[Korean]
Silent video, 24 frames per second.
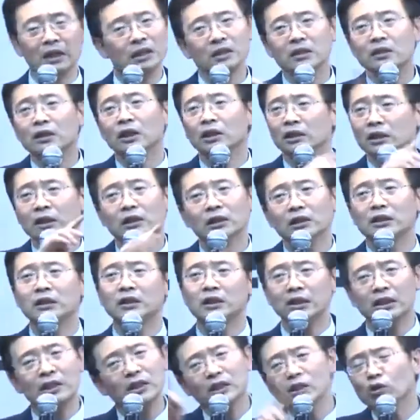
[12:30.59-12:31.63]
이것까지 이거
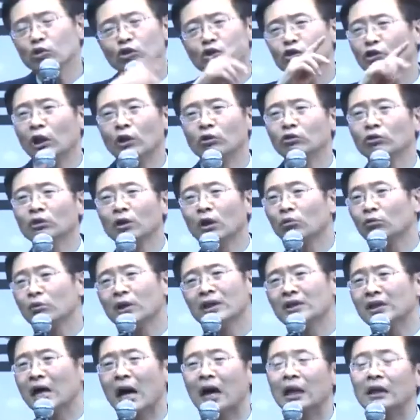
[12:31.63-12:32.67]
일개월치도 안 준다.
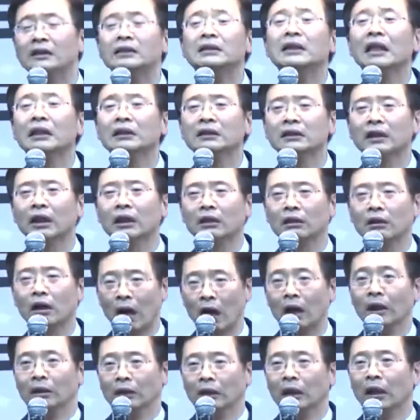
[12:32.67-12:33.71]
우리 회사 알지 않느냐? 그러니까
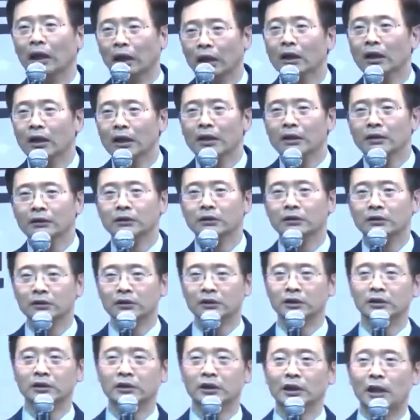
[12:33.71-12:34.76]
안 돼.
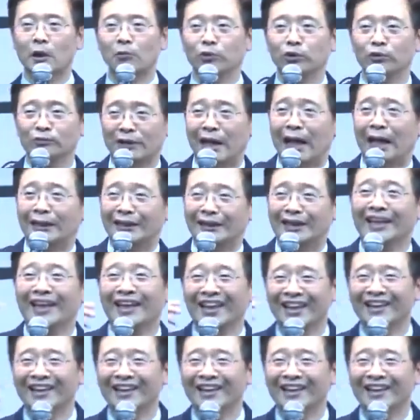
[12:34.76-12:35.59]
진짜 나쁜 거 안 돼.